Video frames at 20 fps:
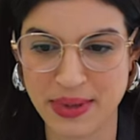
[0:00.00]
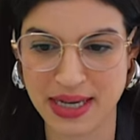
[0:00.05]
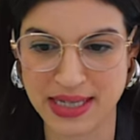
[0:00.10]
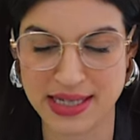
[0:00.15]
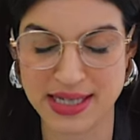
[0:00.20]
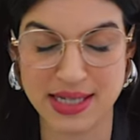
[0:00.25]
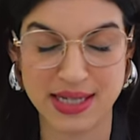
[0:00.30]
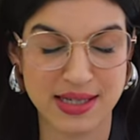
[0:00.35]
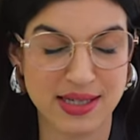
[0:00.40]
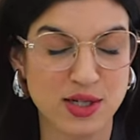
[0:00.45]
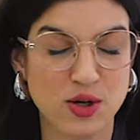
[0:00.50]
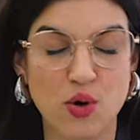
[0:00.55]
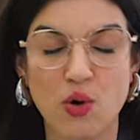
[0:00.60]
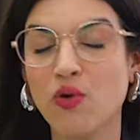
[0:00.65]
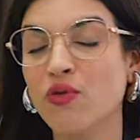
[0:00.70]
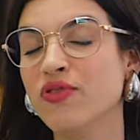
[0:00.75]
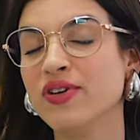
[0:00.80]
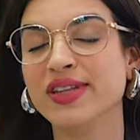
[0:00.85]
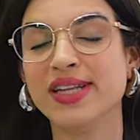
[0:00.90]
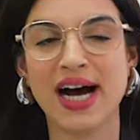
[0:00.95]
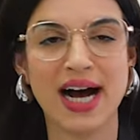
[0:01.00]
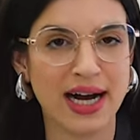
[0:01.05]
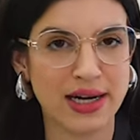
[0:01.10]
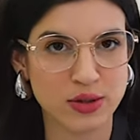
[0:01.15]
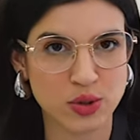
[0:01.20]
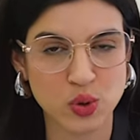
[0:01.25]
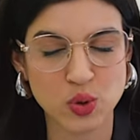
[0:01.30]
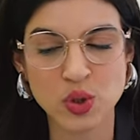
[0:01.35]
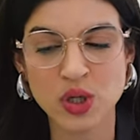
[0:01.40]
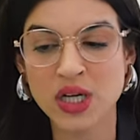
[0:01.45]
esse, esse
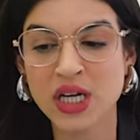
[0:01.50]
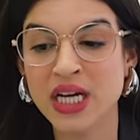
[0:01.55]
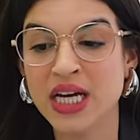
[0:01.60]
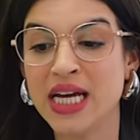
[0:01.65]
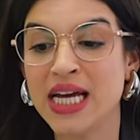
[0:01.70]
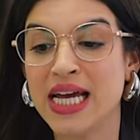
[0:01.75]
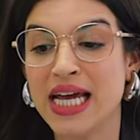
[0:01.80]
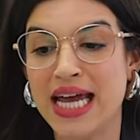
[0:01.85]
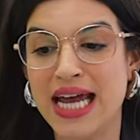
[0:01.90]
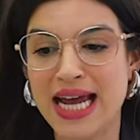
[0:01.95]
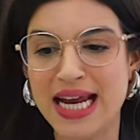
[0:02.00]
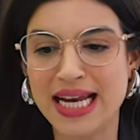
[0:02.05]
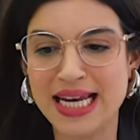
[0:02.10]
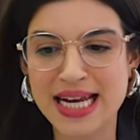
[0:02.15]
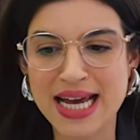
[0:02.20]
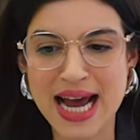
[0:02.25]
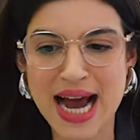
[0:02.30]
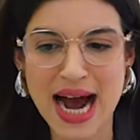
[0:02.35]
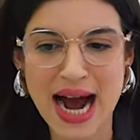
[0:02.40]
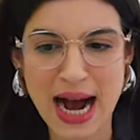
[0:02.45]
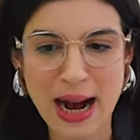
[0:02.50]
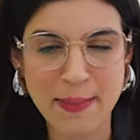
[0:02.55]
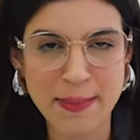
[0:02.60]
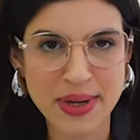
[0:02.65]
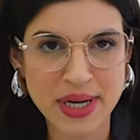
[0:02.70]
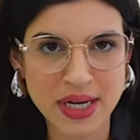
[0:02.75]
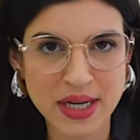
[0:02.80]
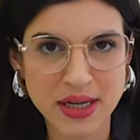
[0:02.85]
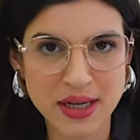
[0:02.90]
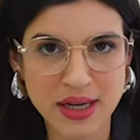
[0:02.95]
convidado ele
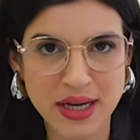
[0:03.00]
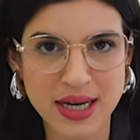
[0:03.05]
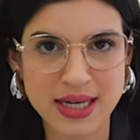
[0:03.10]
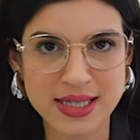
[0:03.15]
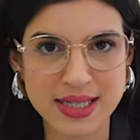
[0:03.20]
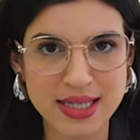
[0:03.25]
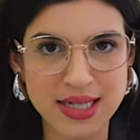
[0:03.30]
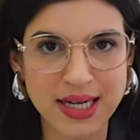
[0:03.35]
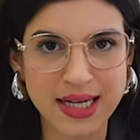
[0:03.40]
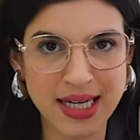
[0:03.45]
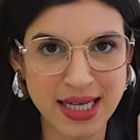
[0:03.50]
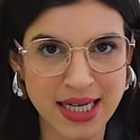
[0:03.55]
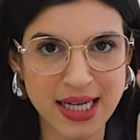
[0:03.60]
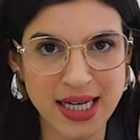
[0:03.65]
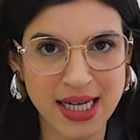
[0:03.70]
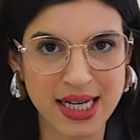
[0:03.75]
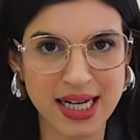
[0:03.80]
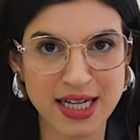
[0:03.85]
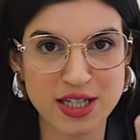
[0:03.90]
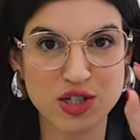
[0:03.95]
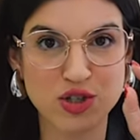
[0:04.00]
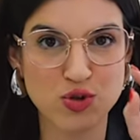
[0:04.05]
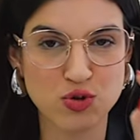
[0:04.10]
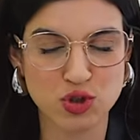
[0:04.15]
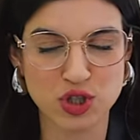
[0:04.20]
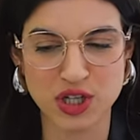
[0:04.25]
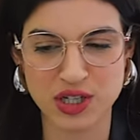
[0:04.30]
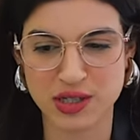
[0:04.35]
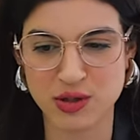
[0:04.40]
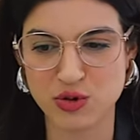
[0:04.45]
abre esse link, né, de
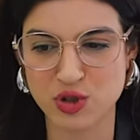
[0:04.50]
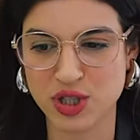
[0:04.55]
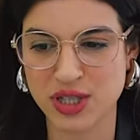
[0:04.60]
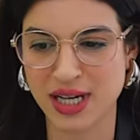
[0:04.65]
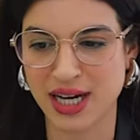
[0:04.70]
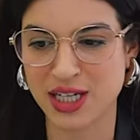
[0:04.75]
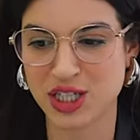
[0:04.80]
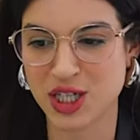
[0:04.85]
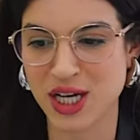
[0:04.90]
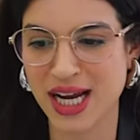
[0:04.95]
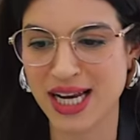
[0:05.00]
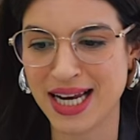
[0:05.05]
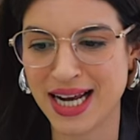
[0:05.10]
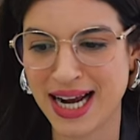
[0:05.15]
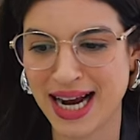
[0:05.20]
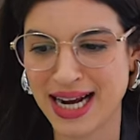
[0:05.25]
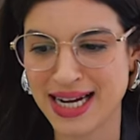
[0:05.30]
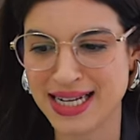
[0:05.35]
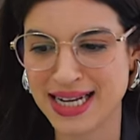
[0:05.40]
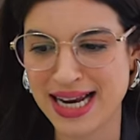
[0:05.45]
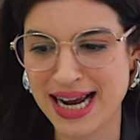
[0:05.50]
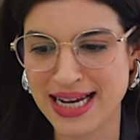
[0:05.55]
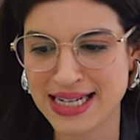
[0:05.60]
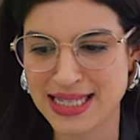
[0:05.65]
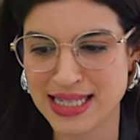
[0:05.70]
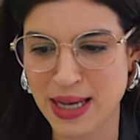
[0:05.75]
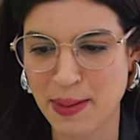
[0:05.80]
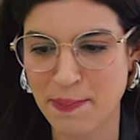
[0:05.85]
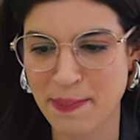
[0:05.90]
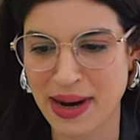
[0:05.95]
sugestão de traje. Ele cai
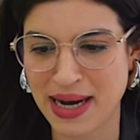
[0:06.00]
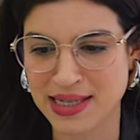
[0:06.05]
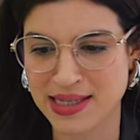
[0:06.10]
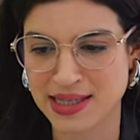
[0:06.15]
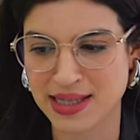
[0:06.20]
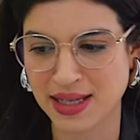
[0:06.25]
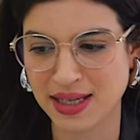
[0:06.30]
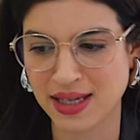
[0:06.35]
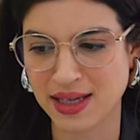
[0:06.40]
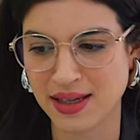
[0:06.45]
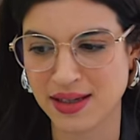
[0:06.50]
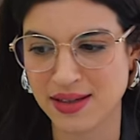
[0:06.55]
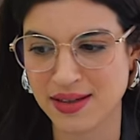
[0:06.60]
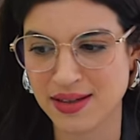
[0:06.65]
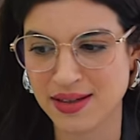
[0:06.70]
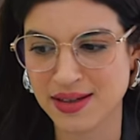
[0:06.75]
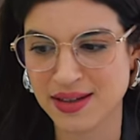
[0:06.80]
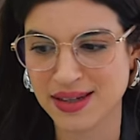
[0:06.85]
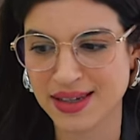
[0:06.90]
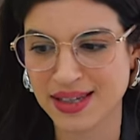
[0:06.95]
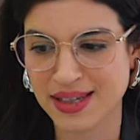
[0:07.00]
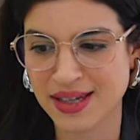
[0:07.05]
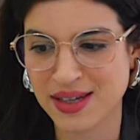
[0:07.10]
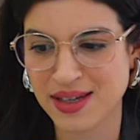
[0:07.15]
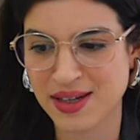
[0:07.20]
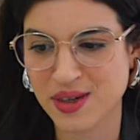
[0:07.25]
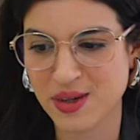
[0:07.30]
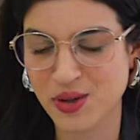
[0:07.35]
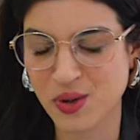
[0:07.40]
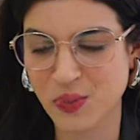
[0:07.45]
nessa pasta aqui
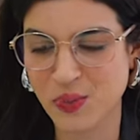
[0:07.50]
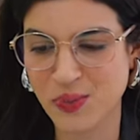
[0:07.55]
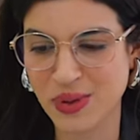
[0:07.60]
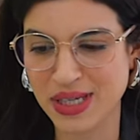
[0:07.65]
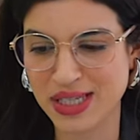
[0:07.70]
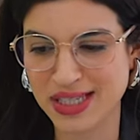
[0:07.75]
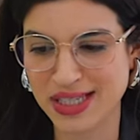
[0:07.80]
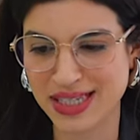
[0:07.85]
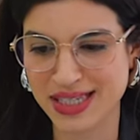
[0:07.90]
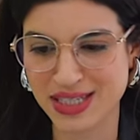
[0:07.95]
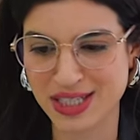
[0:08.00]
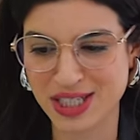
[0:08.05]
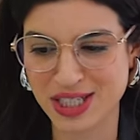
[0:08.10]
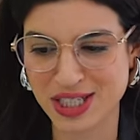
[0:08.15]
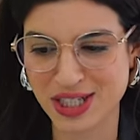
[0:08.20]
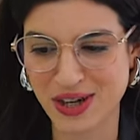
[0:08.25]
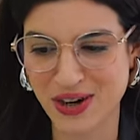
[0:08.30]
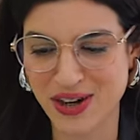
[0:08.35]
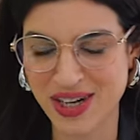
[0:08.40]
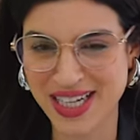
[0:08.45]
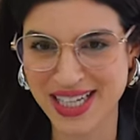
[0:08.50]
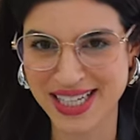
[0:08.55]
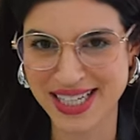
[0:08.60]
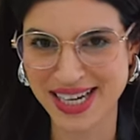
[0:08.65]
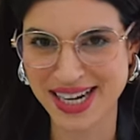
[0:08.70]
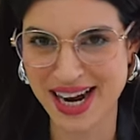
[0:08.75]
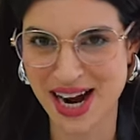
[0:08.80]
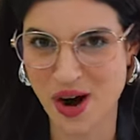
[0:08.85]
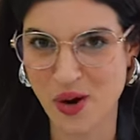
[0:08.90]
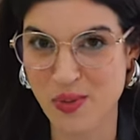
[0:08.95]
do Pinterest. Olha que
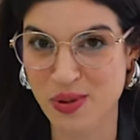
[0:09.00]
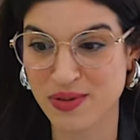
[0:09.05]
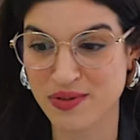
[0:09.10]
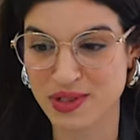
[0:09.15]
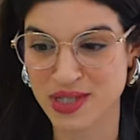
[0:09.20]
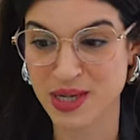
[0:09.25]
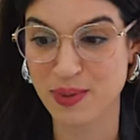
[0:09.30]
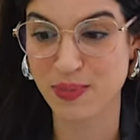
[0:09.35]
legal, para você